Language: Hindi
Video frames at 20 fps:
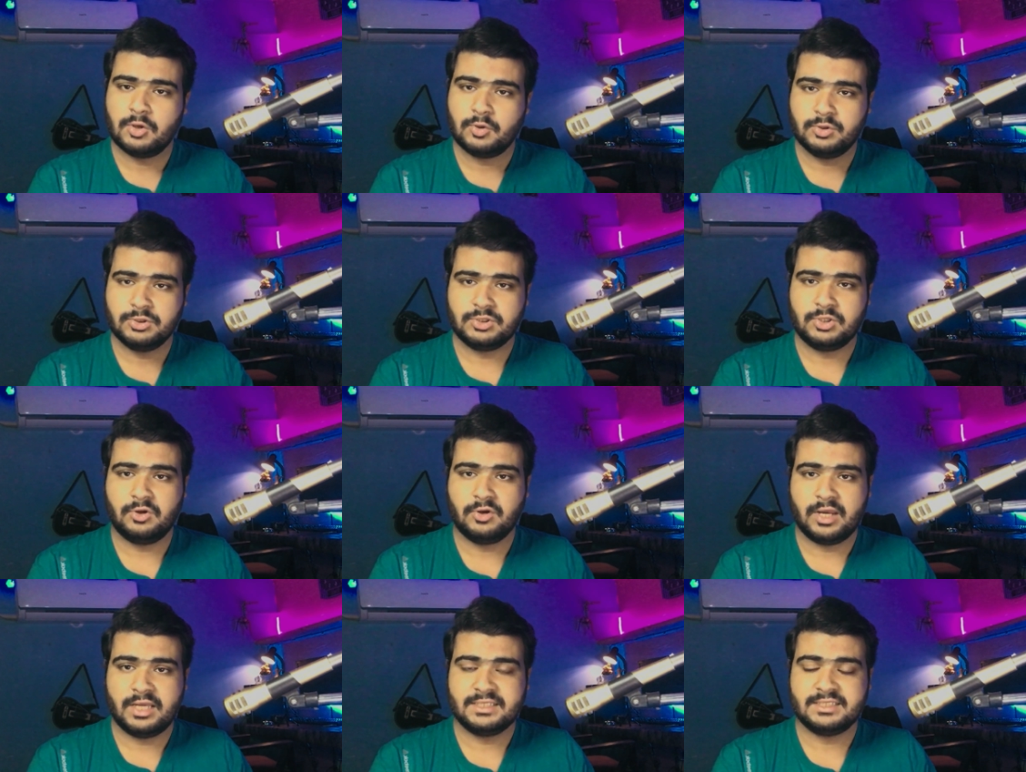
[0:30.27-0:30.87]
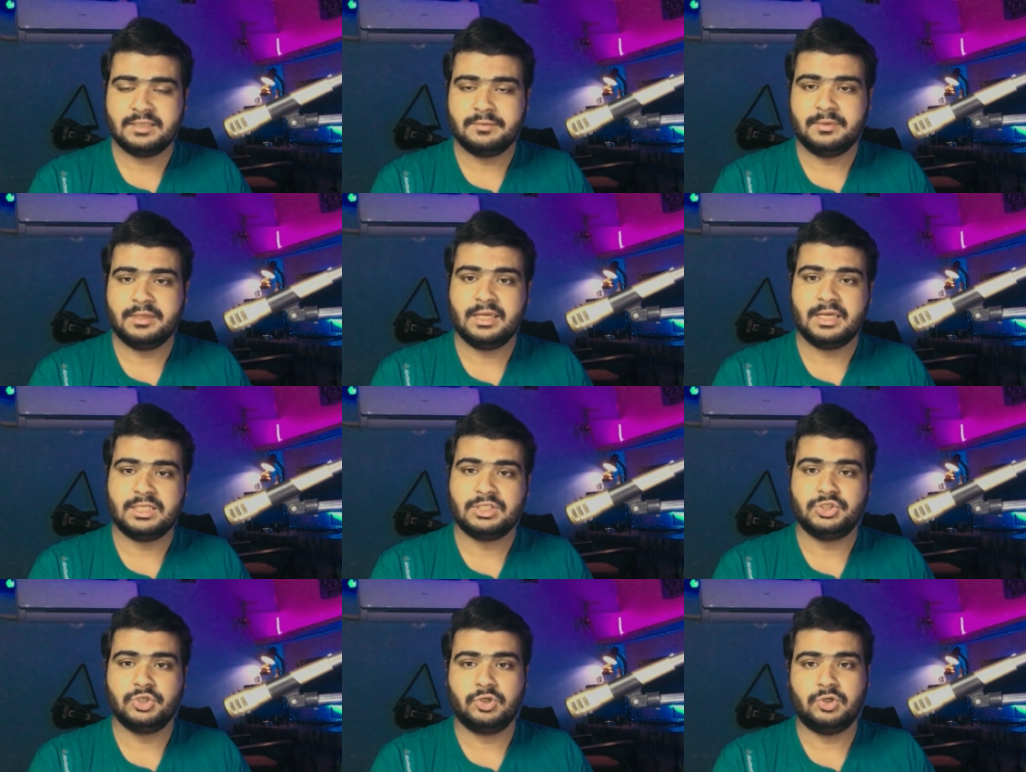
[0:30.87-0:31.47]
कुछ लोग ऐसे भी
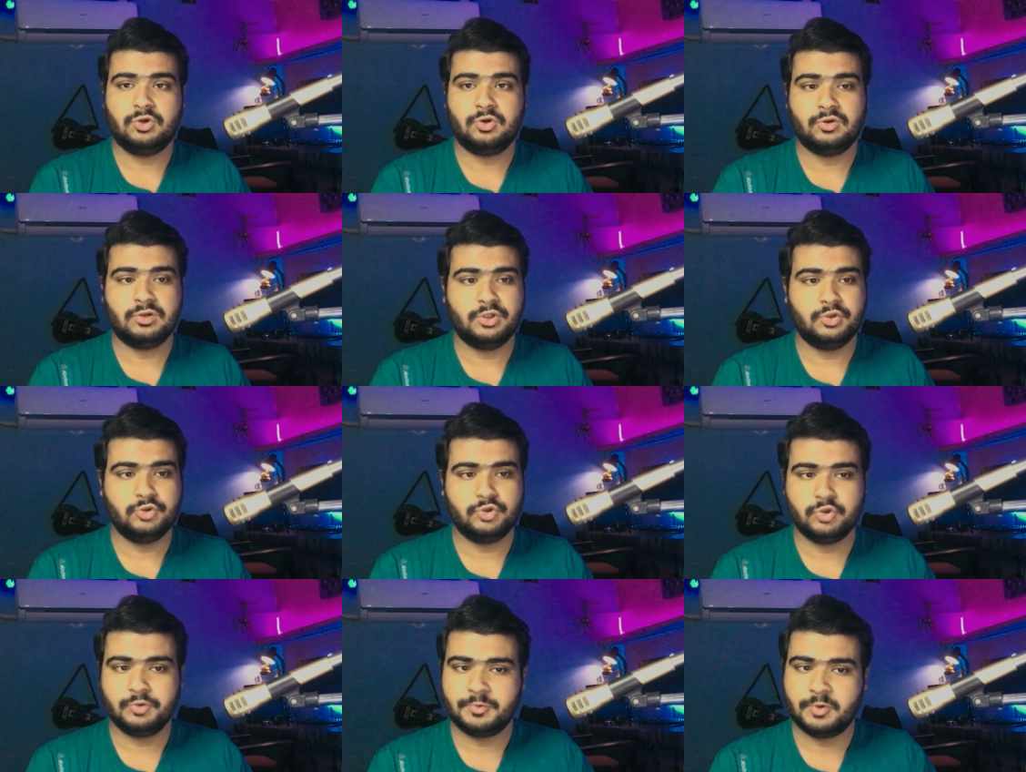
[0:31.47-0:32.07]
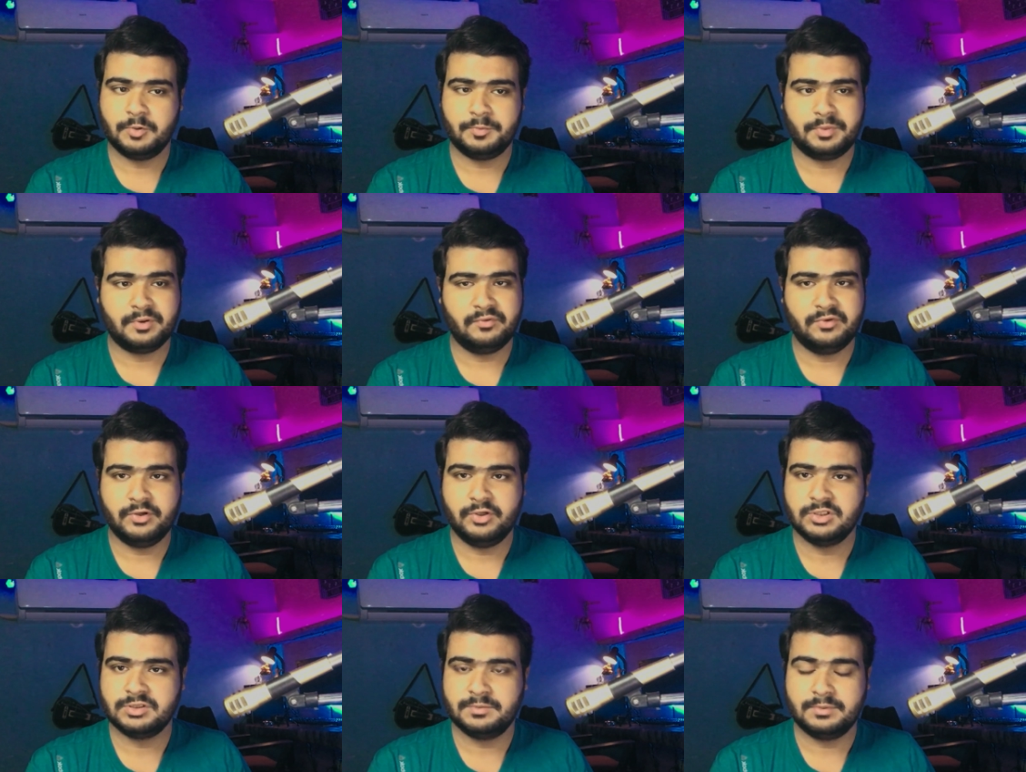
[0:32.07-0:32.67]
हैं जो लोग यूट्यूब के ऊपर
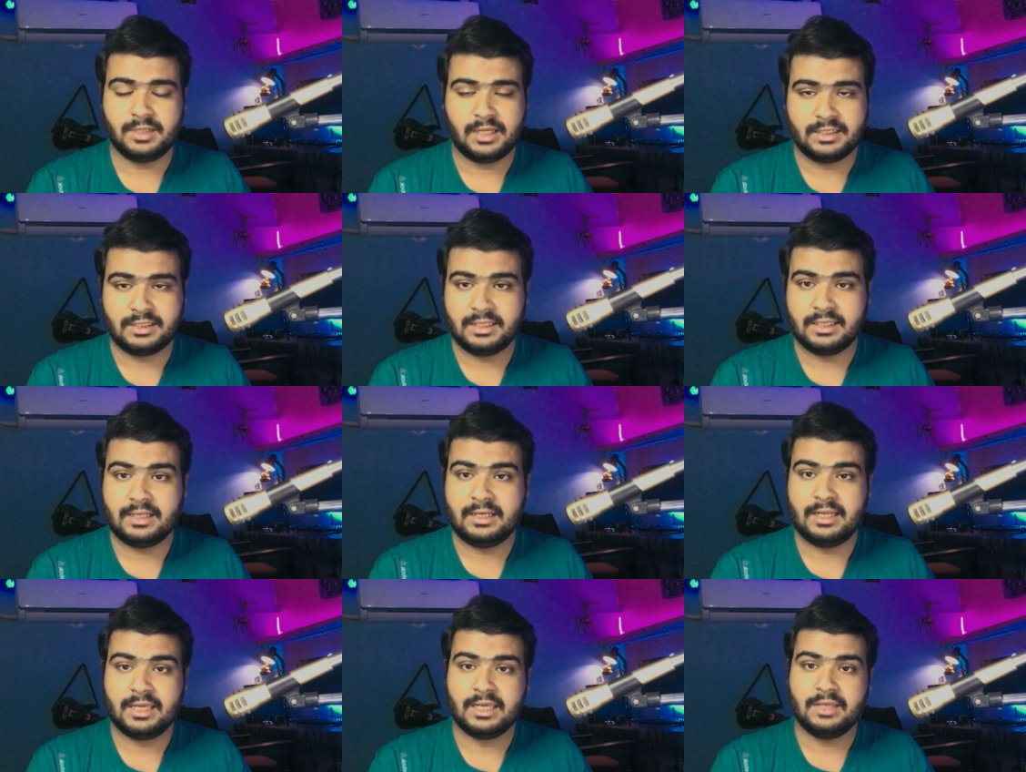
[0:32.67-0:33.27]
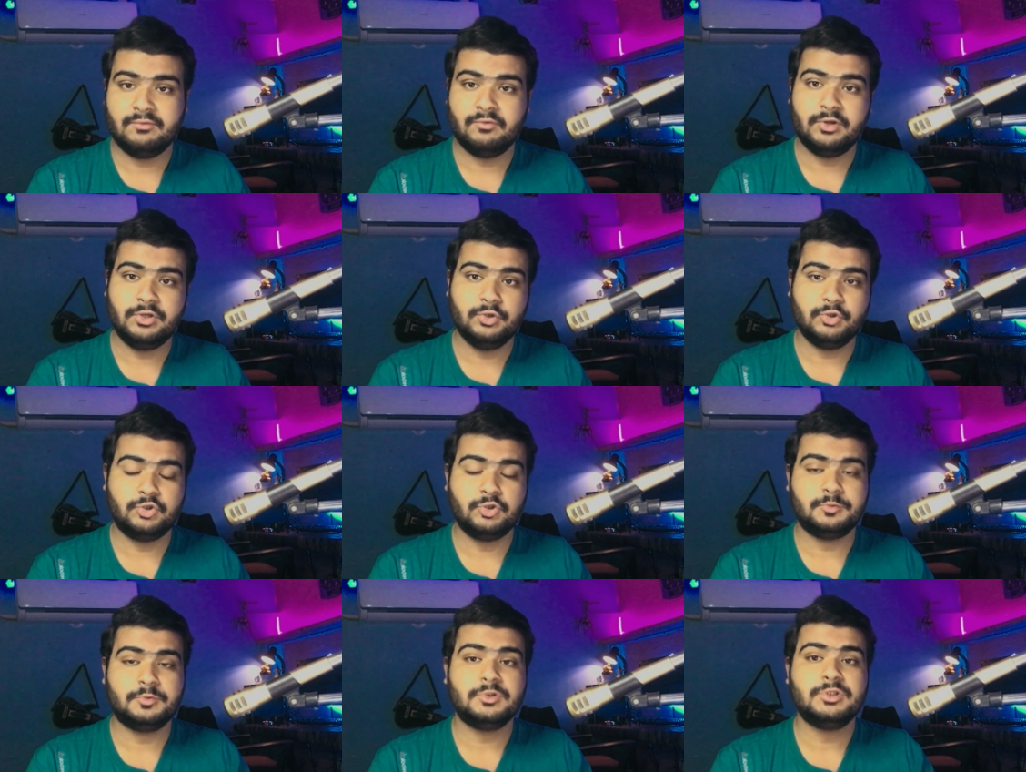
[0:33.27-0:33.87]
वीडियोज़ बनाते हैं लेकिन वो
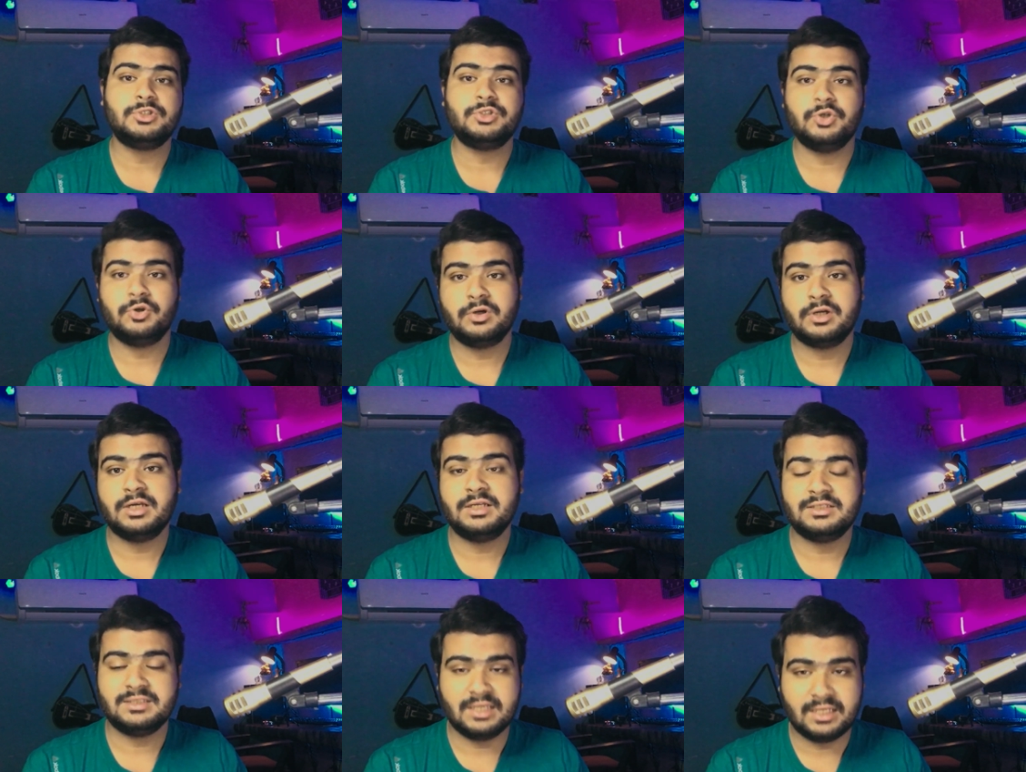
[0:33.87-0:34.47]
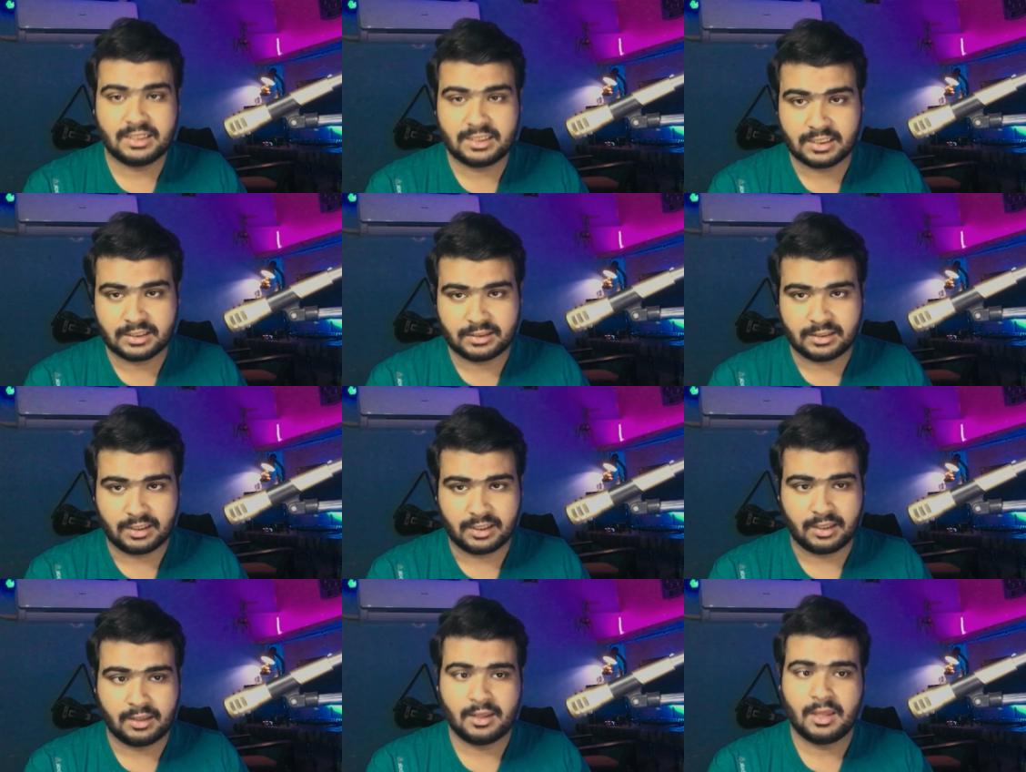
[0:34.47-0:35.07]
यूट्यूब को छोड़ चले
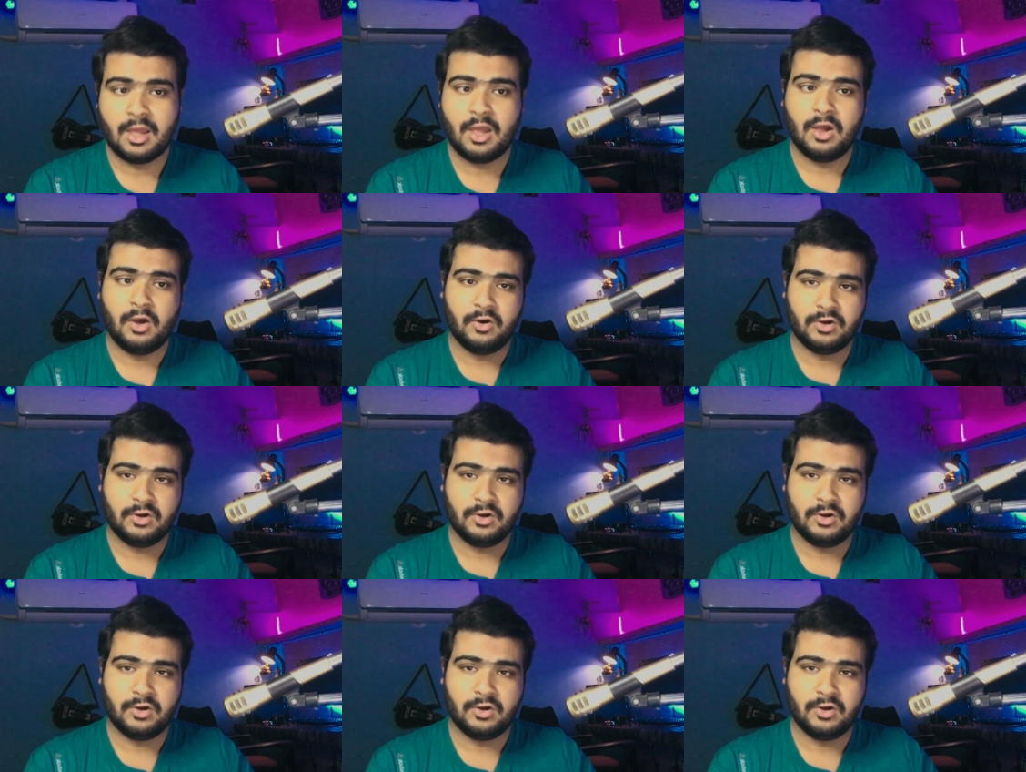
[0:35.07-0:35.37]
जाते हैं